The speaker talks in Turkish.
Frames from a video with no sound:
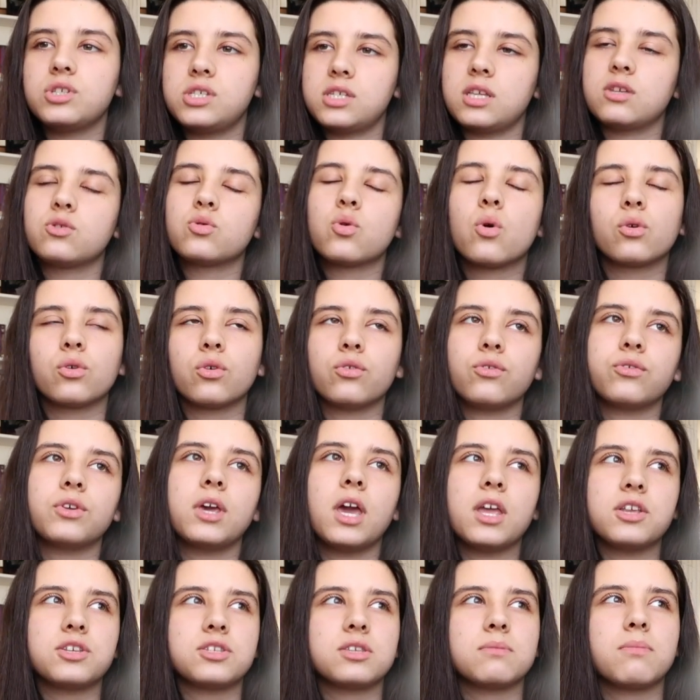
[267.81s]
İşte çok kötü
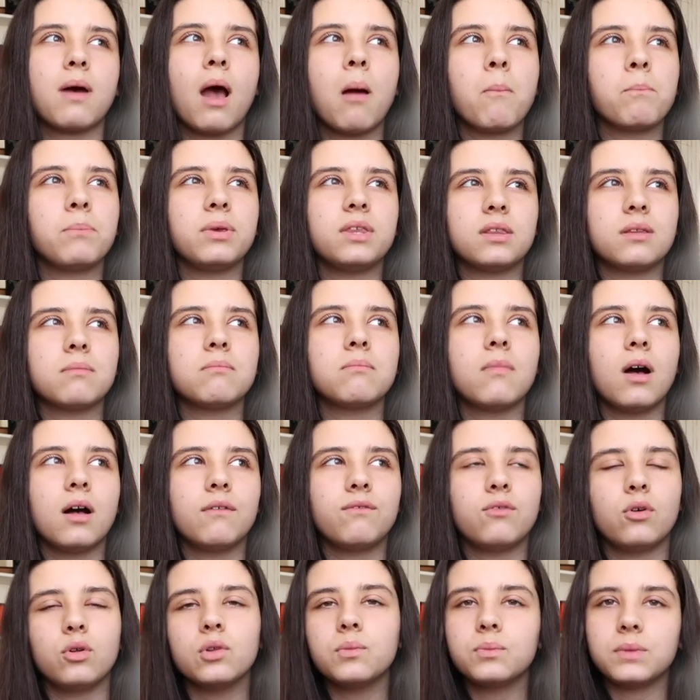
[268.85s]
geçti. Ben bittim
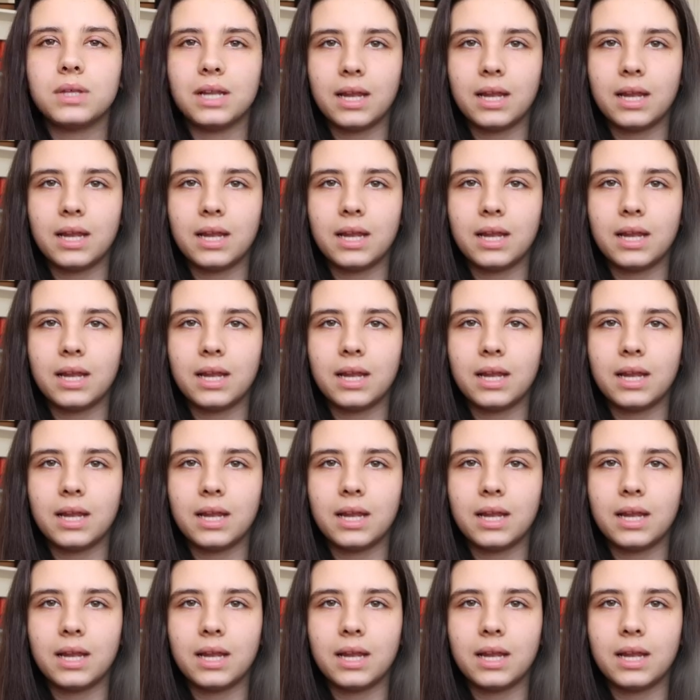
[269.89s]
mahvoldum.